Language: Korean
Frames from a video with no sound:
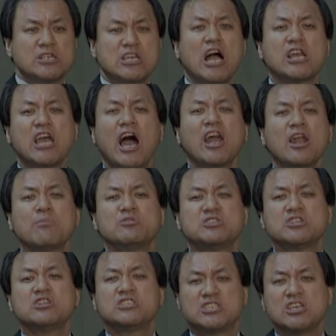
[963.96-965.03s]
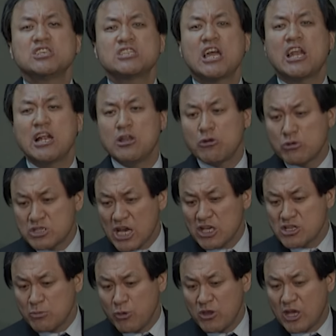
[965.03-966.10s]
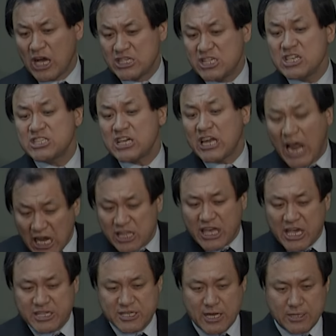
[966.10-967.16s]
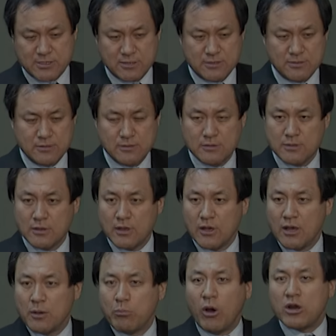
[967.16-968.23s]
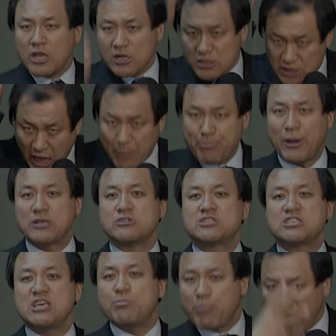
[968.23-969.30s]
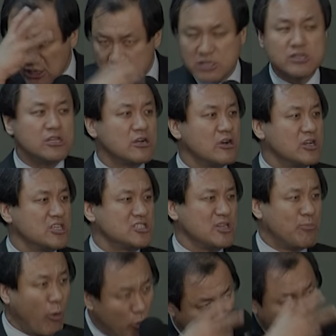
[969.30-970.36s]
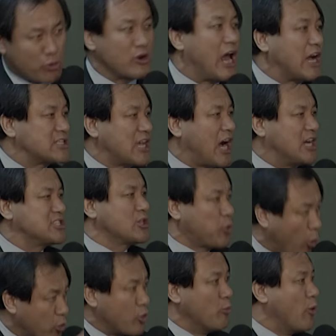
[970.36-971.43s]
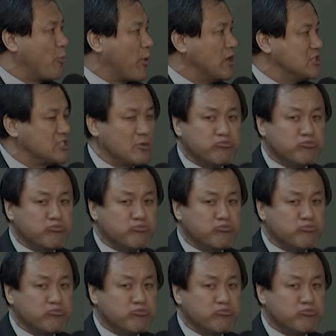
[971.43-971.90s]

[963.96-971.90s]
자기 할아버지를 칭찬하려고 찾아보니까 칭찬할 게 있어야 머리는 다 빠졌지, 이빨은 흔들거리지, 몰골은 앙상하지, 돈은 못 벌지,